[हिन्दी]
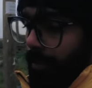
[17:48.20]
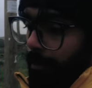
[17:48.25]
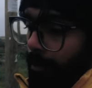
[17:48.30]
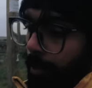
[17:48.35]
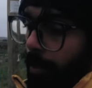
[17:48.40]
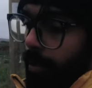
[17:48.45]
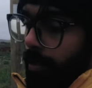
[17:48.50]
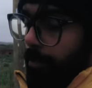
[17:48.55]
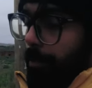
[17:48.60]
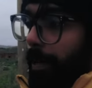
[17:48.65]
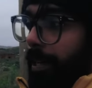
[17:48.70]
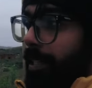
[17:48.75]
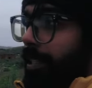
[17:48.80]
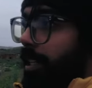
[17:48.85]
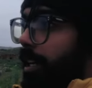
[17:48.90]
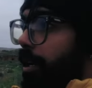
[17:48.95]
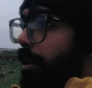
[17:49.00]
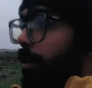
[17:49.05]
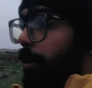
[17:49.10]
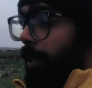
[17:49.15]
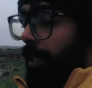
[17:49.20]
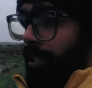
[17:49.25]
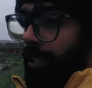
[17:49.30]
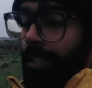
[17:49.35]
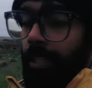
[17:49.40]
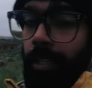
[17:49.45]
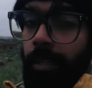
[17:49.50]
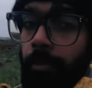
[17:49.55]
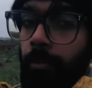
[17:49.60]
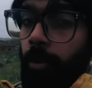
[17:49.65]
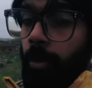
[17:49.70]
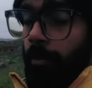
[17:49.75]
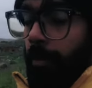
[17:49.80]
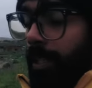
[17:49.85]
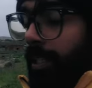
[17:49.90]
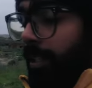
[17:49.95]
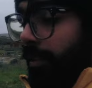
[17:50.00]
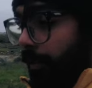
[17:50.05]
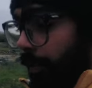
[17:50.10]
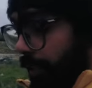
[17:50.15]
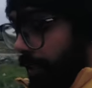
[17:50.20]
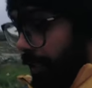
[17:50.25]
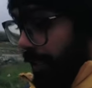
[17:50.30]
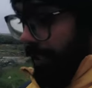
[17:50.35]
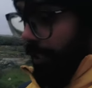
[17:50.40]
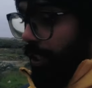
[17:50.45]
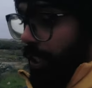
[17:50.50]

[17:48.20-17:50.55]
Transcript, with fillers: बहुत बेस्ट लोकेशन है मुरमंस फिर ये